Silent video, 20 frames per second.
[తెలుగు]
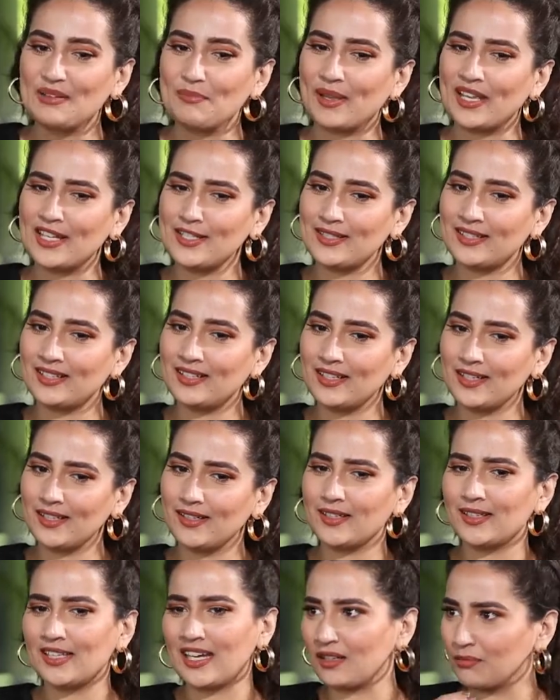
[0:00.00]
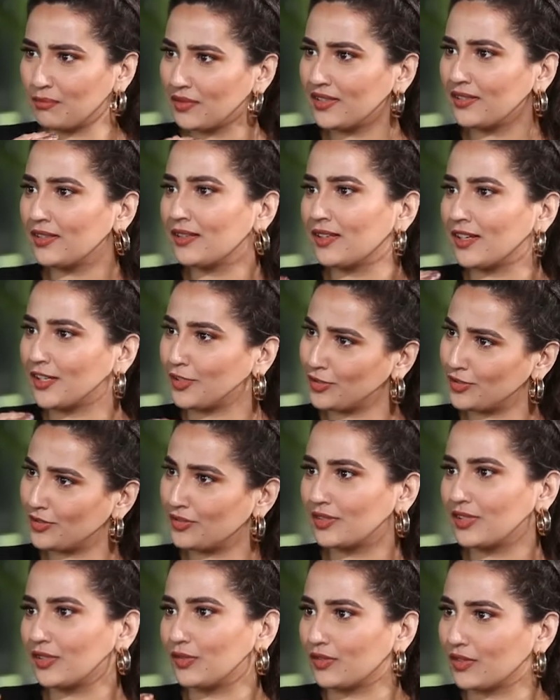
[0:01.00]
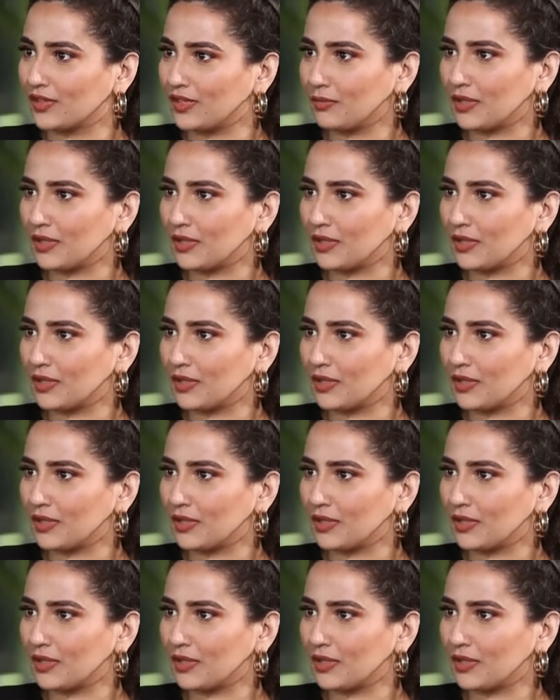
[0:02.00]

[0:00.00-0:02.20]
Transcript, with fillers: మేజర్గా దాని మీద నడుస్తుంది కూడా